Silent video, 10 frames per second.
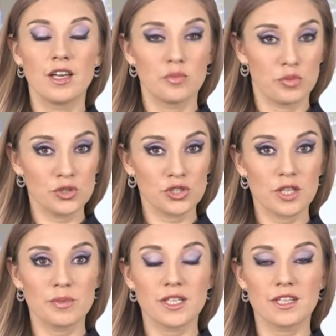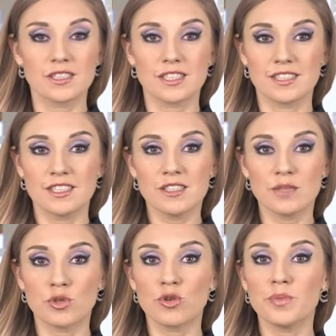Позже на американской сессии
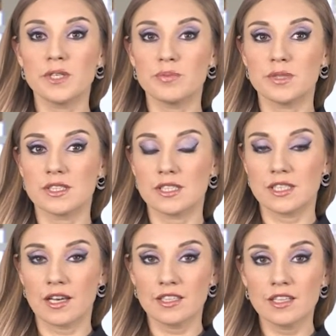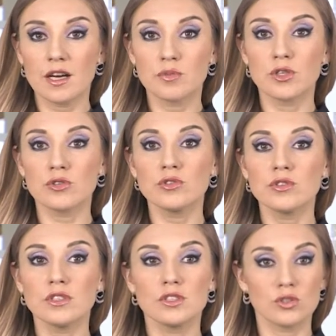Бюро переписи населения
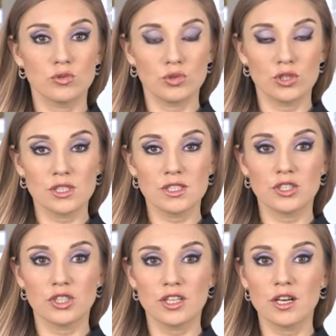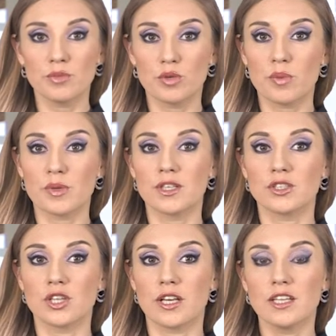обнародует текущее значение объема
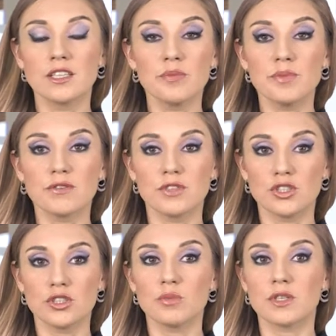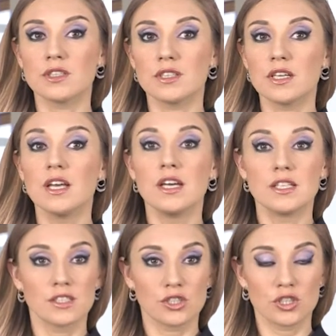продаж жилья на первичном рынке
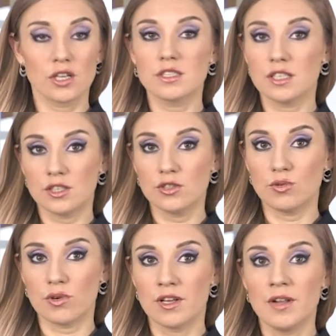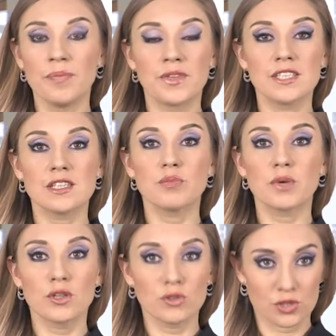США за июль. Если
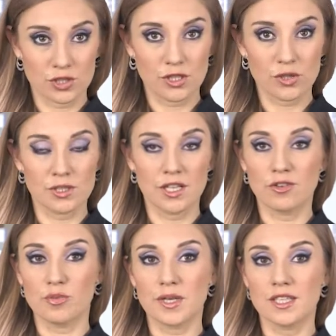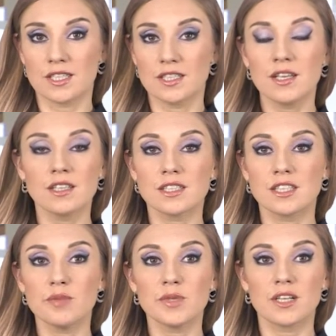продолжится данного показателя,
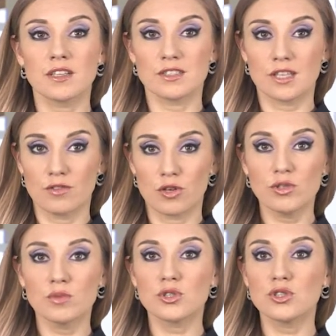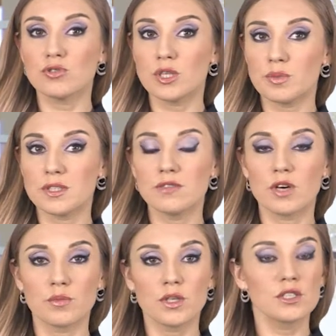тогда американская валюта может укрепиться в
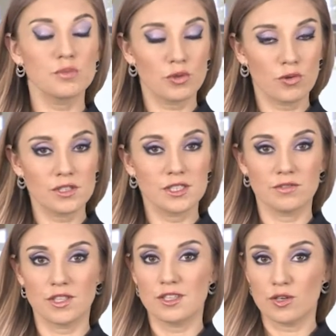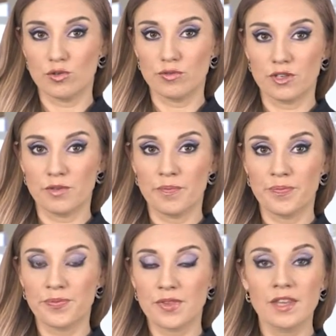рамках спекулятивной торговли.
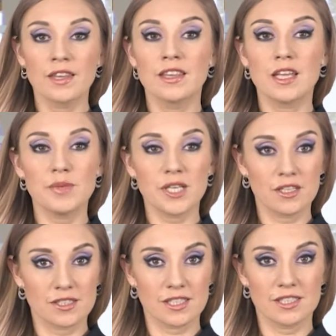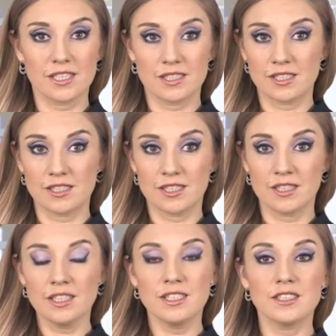На американской сессии
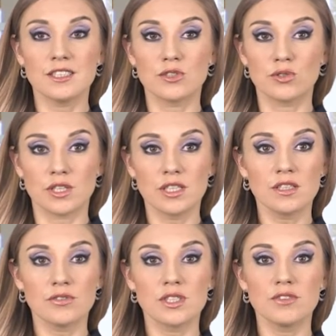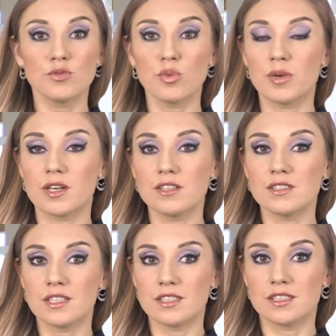среды интерес у трейдера вызовет
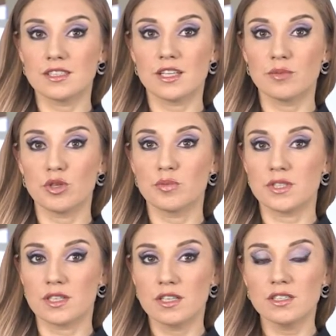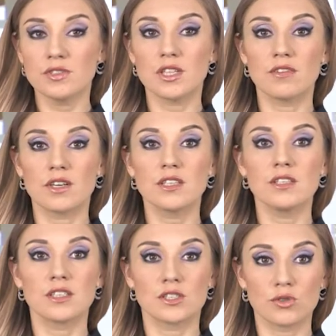публикация индекса объема заказов на товары
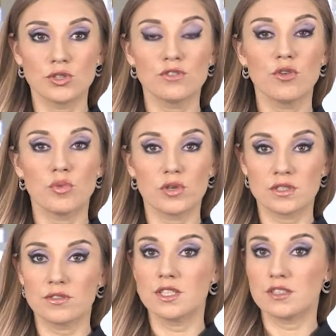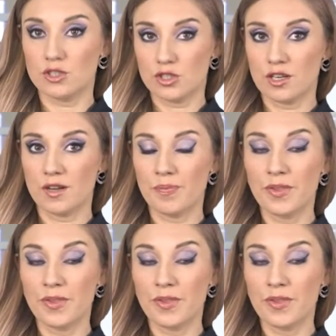долгосрочного пользования США.